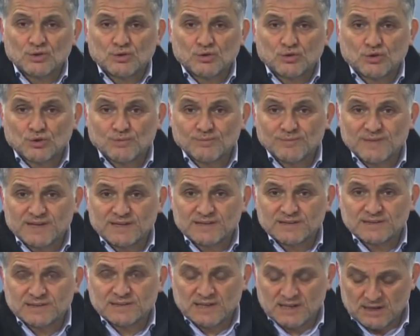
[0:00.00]

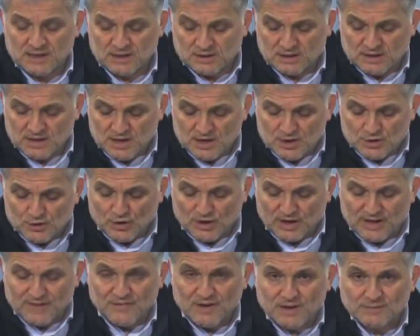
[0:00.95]
kurumlarında
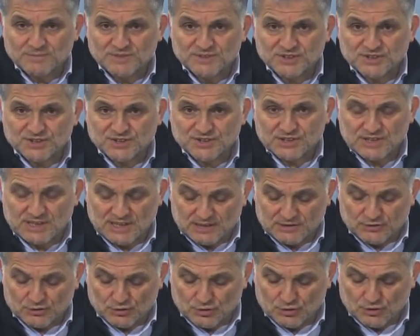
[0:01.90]
görev almış
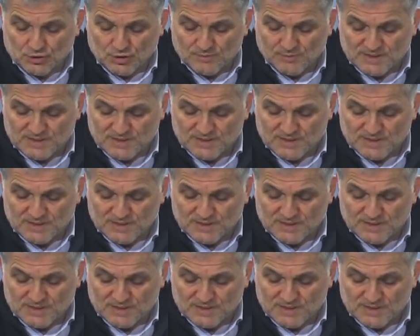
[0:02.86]
kişiler de oluyor.